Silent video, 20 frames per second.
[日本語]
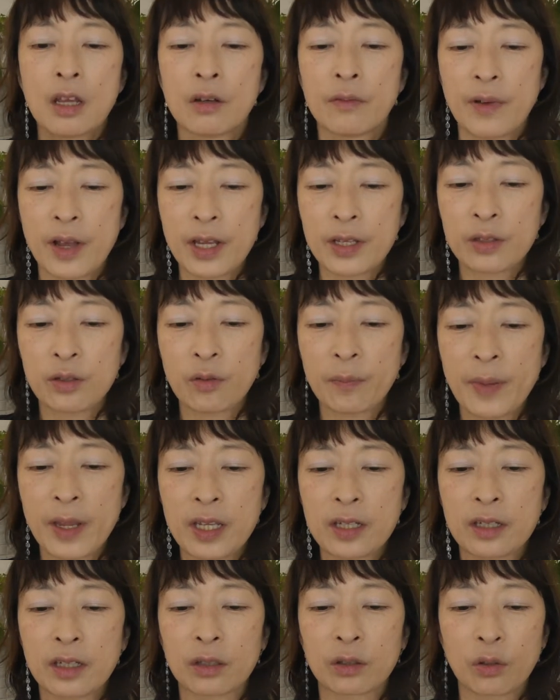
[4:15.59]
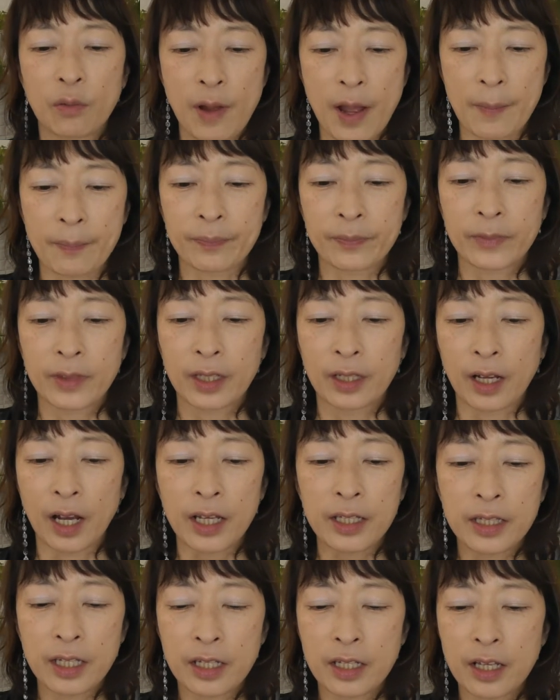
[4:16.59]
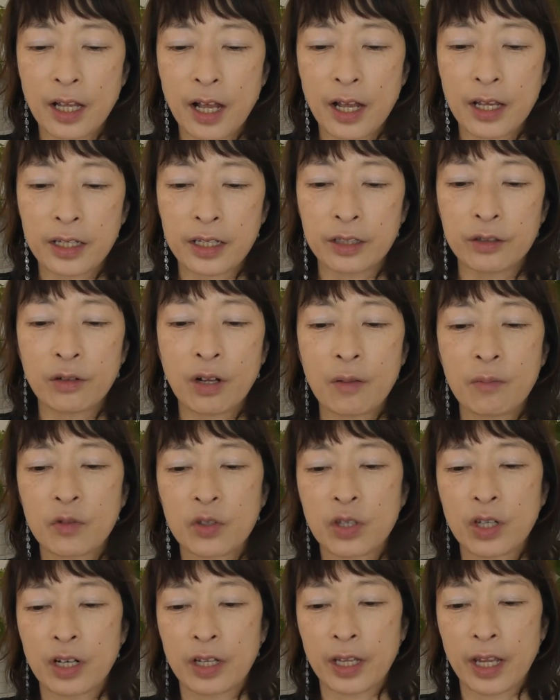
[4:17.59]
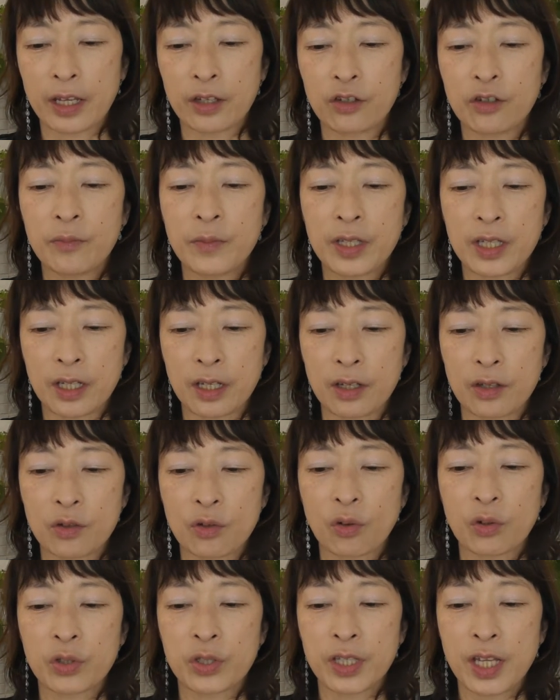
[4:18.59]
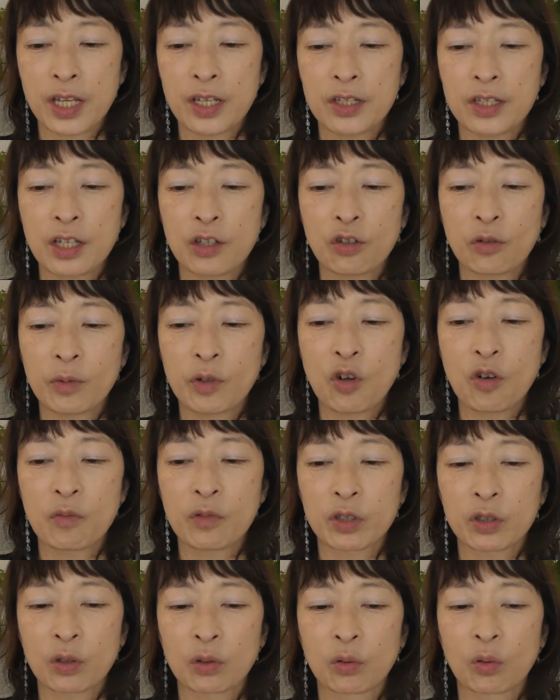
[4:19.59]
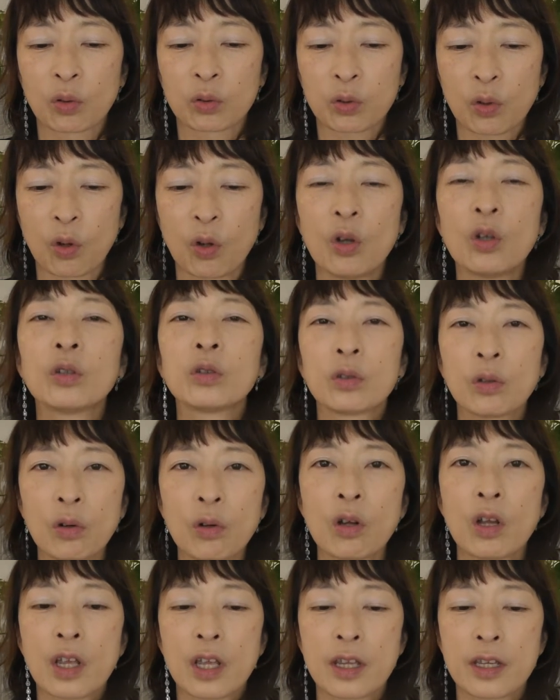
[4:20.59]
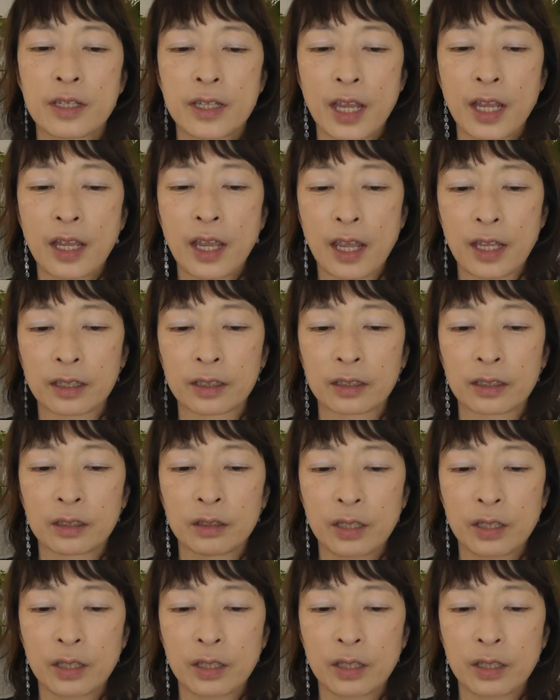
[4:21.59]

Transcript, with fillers: ファーストペンギンとは外敵がいるかもしれない海に率先して飛び込む人のことと世間